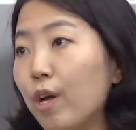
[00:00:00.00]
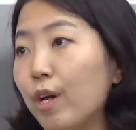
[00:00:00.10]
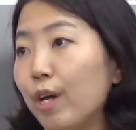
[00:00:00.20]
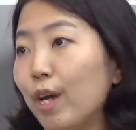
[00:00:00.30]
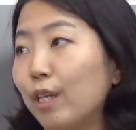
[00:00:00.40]

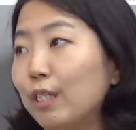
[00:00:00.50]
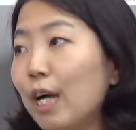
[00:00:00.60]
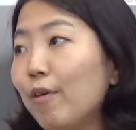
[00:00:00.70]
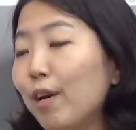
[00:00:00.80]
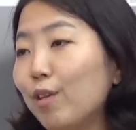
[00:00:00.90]
네. 예, 그
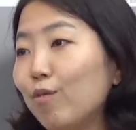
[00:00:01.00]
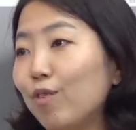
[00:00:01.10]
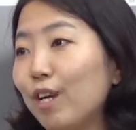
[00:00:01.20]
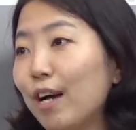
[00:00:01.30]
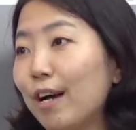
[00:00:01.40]
상황에서
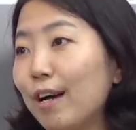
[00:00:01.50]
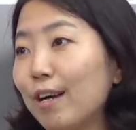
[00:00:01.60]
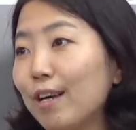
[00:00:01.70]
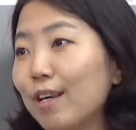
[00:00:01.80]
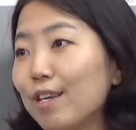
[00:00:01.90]

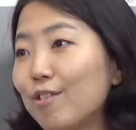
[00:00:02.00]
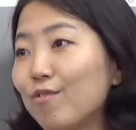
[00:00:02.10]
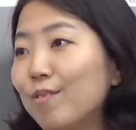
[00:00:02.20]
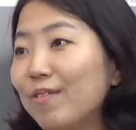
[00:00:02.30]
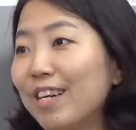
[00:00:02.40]
우리가
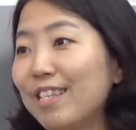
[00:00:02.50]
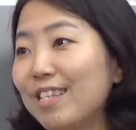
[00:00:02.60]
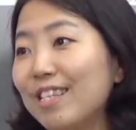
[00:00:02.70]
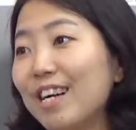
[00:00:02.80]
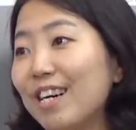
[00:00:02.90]

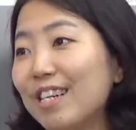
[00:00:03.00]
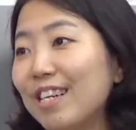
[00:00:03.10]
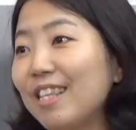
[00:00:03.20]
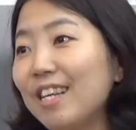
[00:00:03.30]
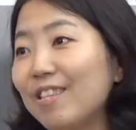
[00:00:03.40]
기준금리까지 인상을
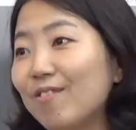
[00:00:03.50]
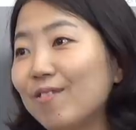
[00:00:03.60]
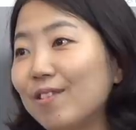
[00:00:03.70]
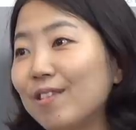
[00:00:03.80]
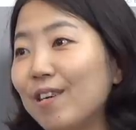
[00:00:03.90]
한다는
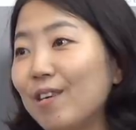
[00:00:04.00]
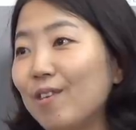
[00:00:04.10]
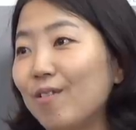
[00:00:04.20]
거는